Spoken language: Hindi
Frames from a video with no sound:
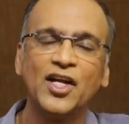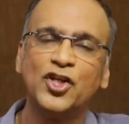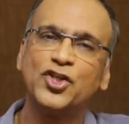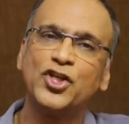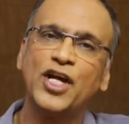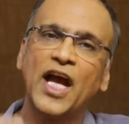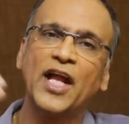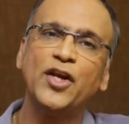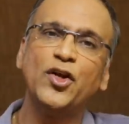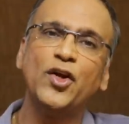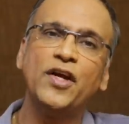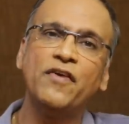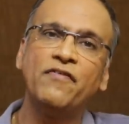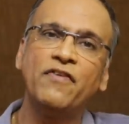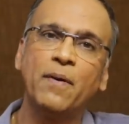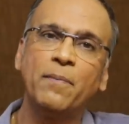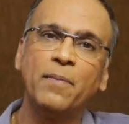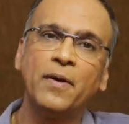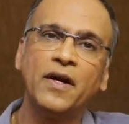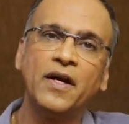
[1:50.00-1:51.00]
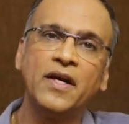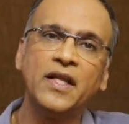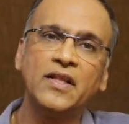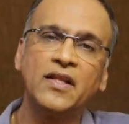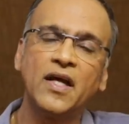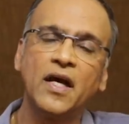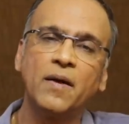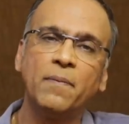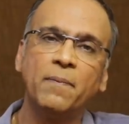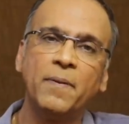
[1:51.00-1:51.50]
जनवरी फरवरी
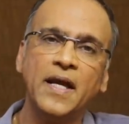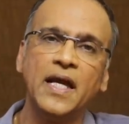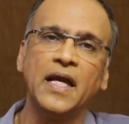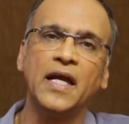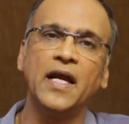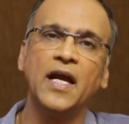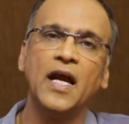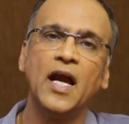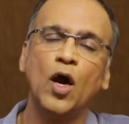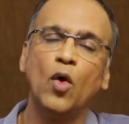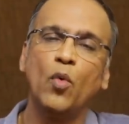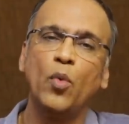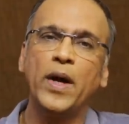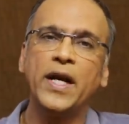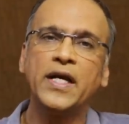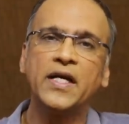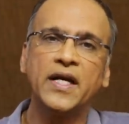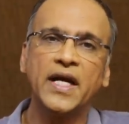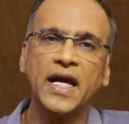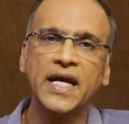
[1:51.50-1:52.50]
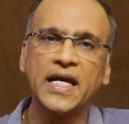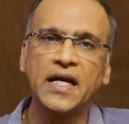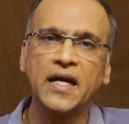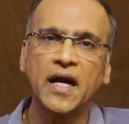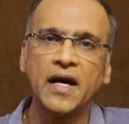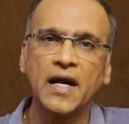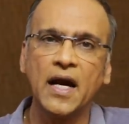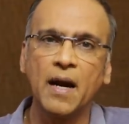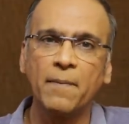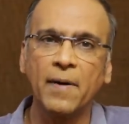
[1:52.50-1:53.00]
तक भी वेट नहीं
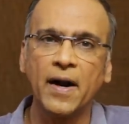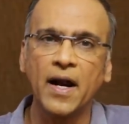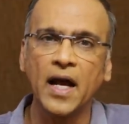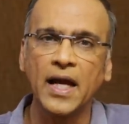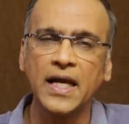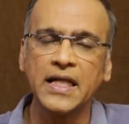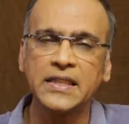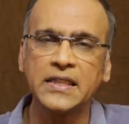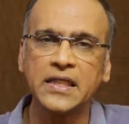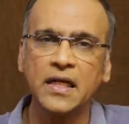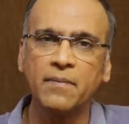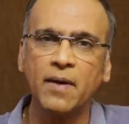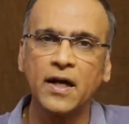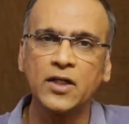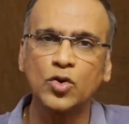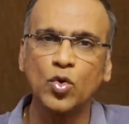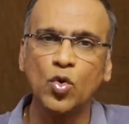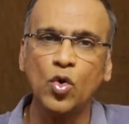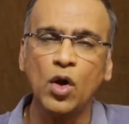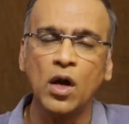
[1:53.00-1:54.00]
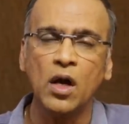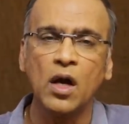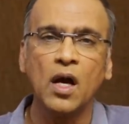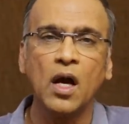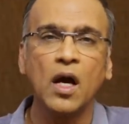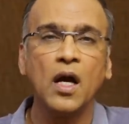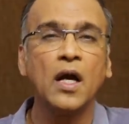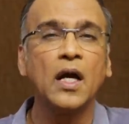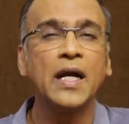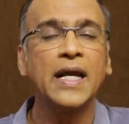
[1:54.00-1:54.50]
करना पड़ा इन सिनेमाज को
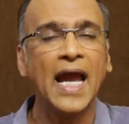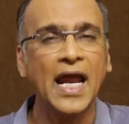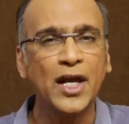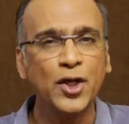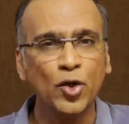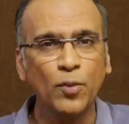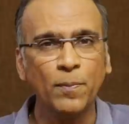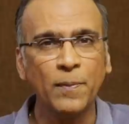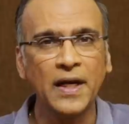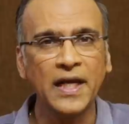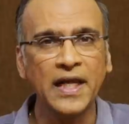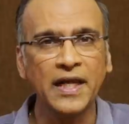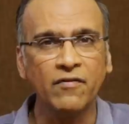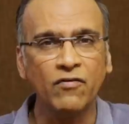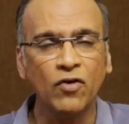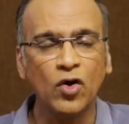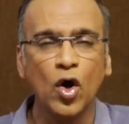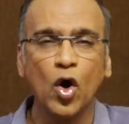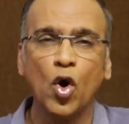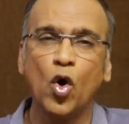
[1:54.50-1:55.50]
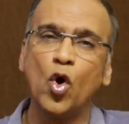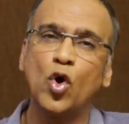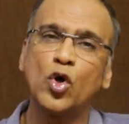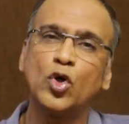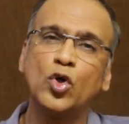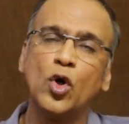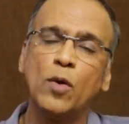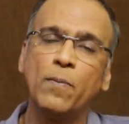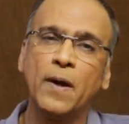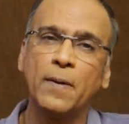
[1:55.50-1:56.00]
कैन यू बिलीव
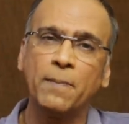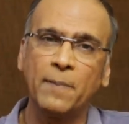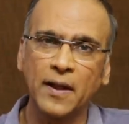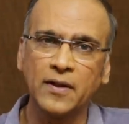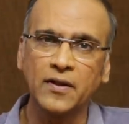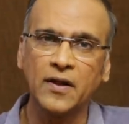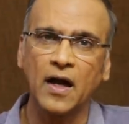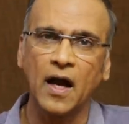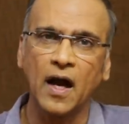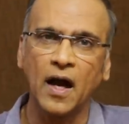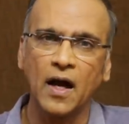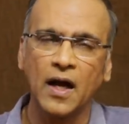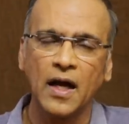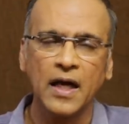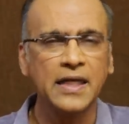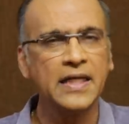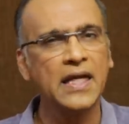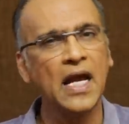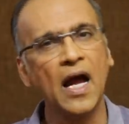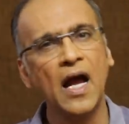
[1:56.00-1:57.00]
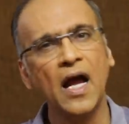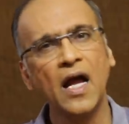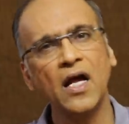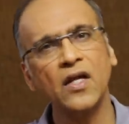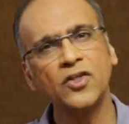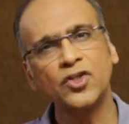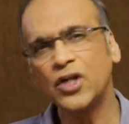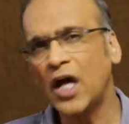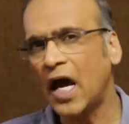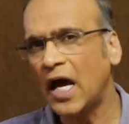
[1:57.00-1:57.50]
अक्टूबर पंद्रह या
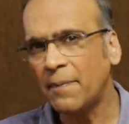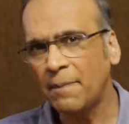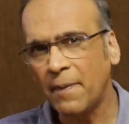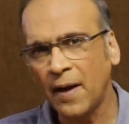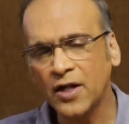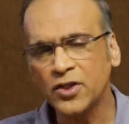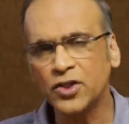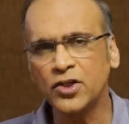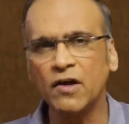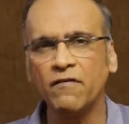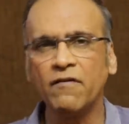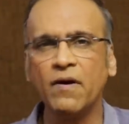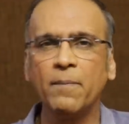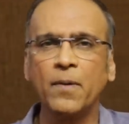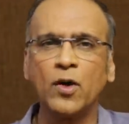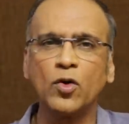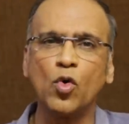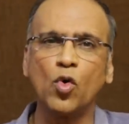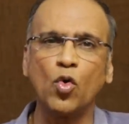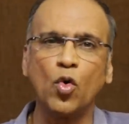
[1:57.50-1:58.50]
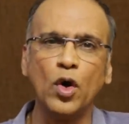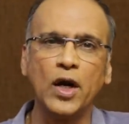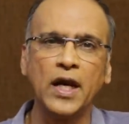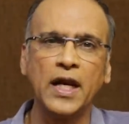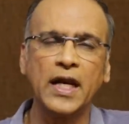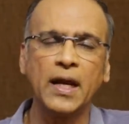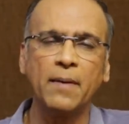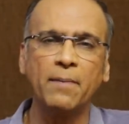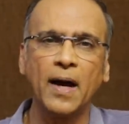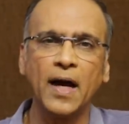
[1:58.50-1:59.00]
चार पाँच नवंबर को
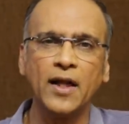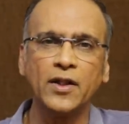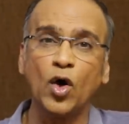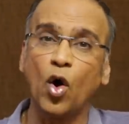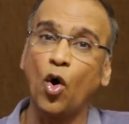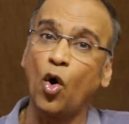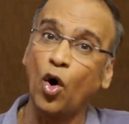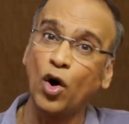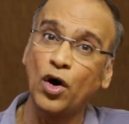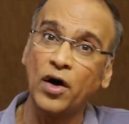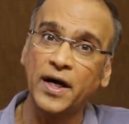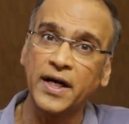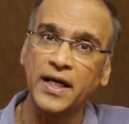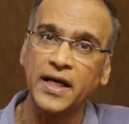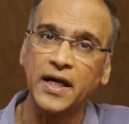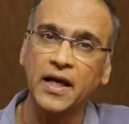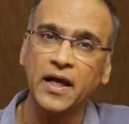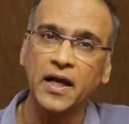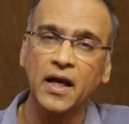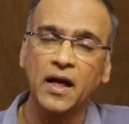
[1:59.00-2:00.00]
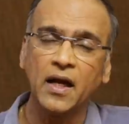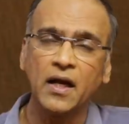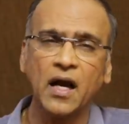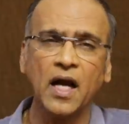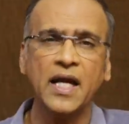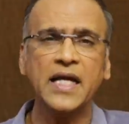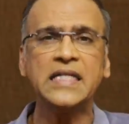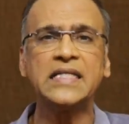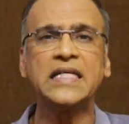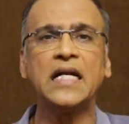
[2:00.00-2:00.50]
खुलने के बाद ऑलरेडी
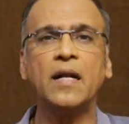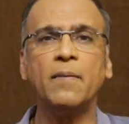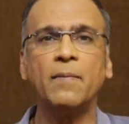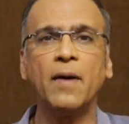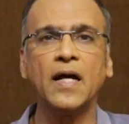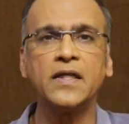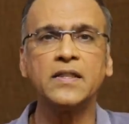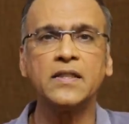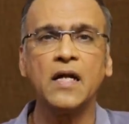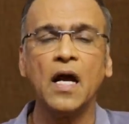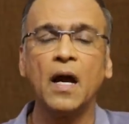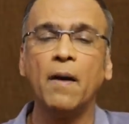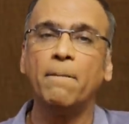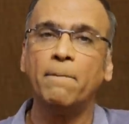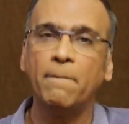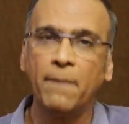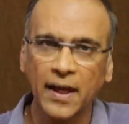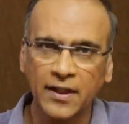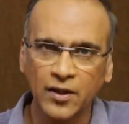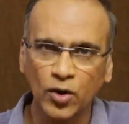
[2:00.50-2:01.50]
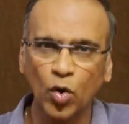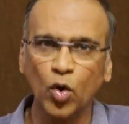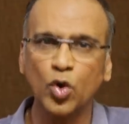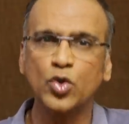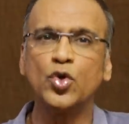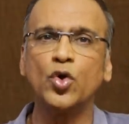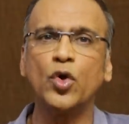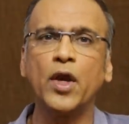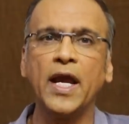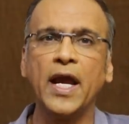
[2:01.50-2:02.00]
कई सिनेमाज बंद हो
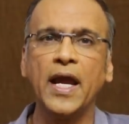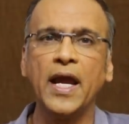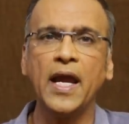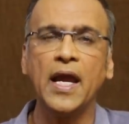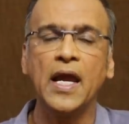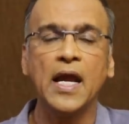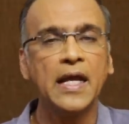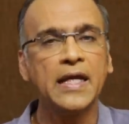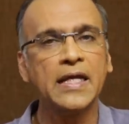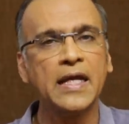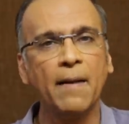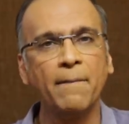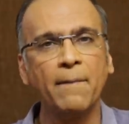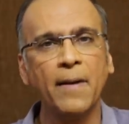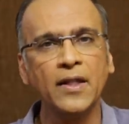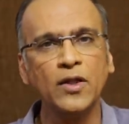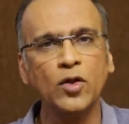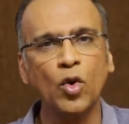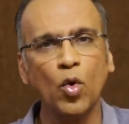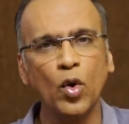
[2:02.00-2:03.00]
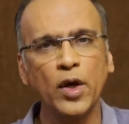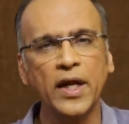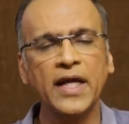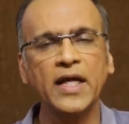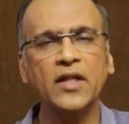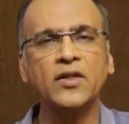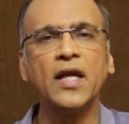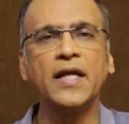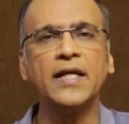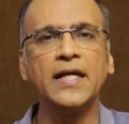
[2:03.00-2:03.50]
चुके हैं या बंद होने
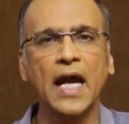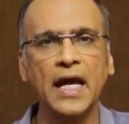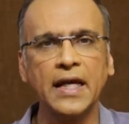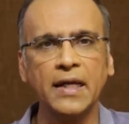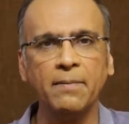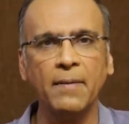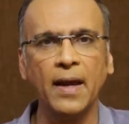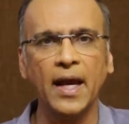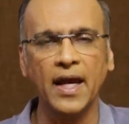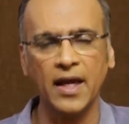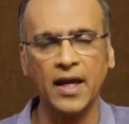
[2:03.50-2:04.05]
की तैयारी में